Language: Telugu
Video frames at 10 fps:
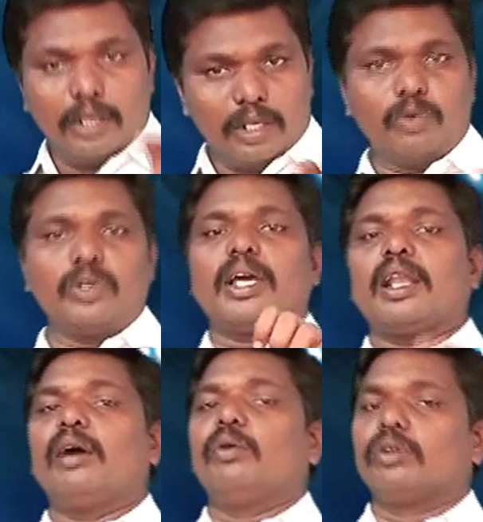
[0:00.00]
నీవు
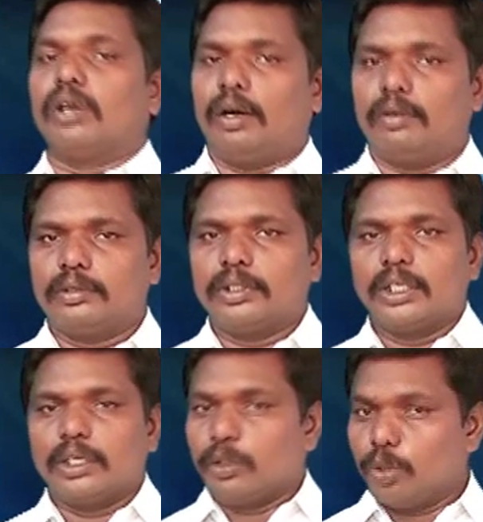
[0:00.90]
ఎలా ఉన్నావు
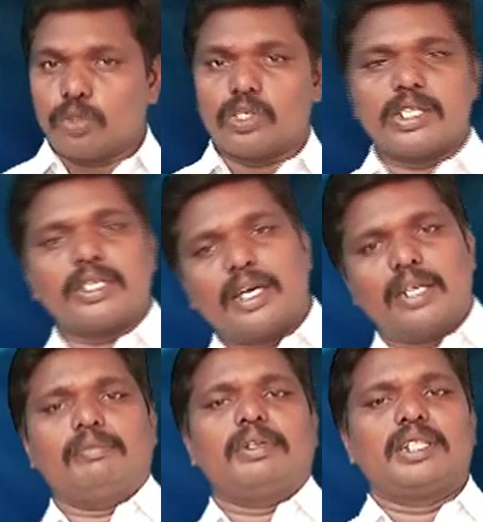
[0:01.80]
ఈ రోజున
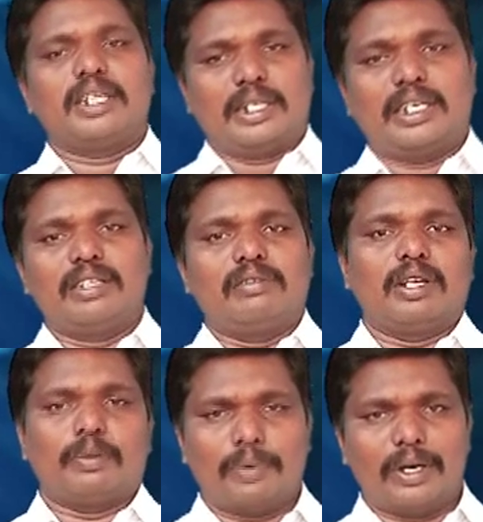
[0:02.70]
చాలామంది
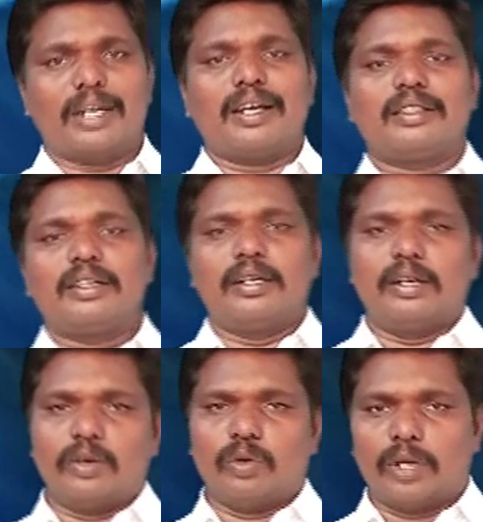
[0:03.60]
ఆదివారపు
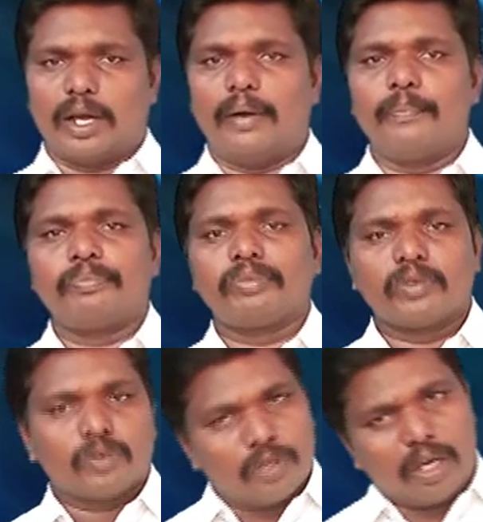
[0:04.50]
ఆరాధనలో కూడా
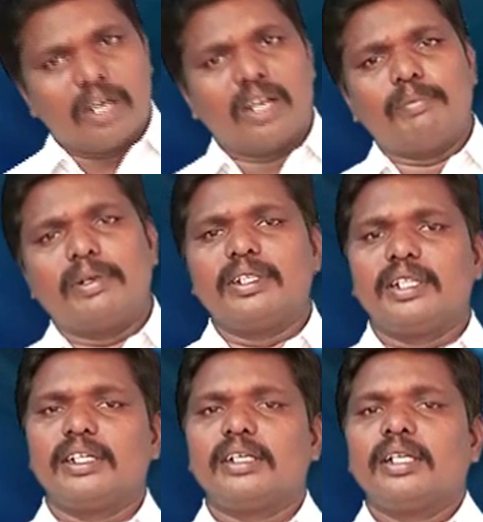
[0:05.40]
చాలామంది